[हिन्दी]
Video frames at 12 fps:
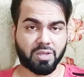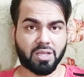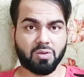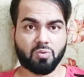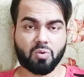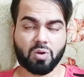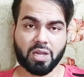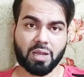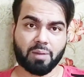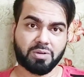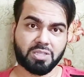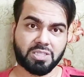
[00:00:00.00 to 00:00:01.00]
अभी उन्होंने
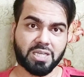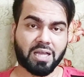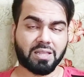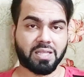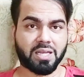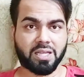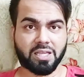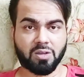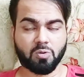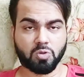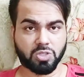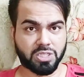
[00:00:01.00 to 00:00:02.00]
अपनी जान देने की
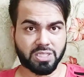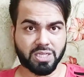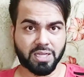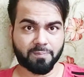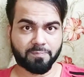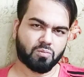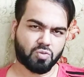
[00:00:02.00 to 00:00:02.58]
कोशिश की